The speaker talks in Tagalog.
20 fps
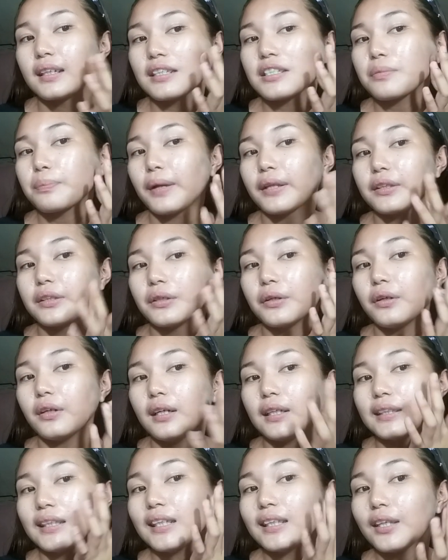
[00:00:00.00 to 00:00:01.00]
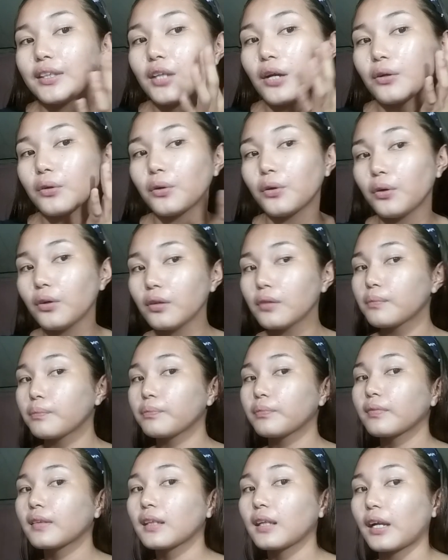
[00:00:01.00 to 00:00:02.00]
Spread nyo. Tignan nyo kung
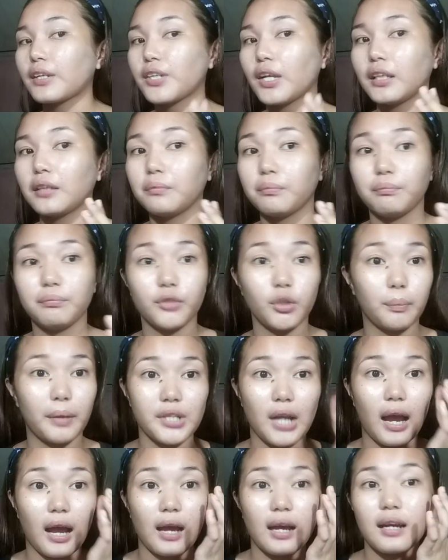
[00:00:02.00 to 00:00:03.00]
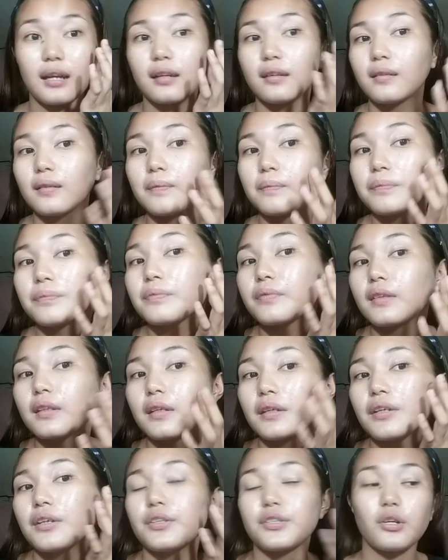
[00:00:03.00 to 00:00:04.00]
kashade nyo ba siya.
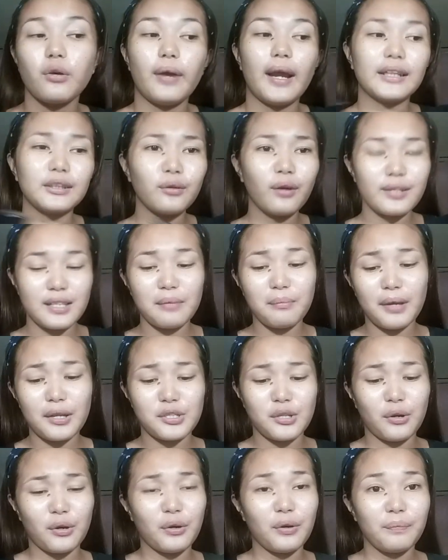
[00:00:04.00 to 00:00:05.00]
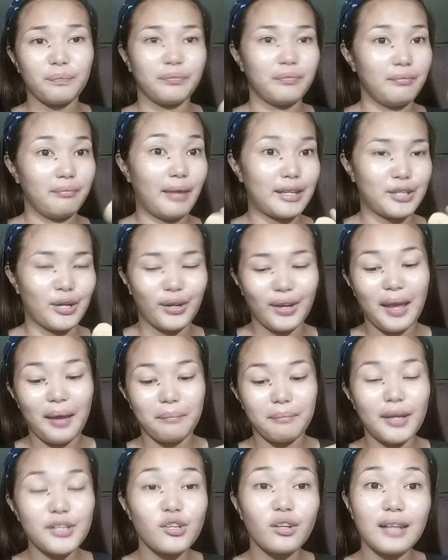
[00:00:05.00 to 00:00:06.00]
So, eto kasi medyo, medyo,
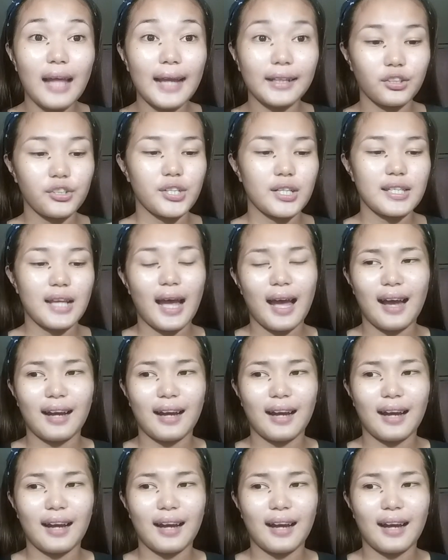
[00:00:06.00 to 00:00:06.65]
medyo lighter siya sa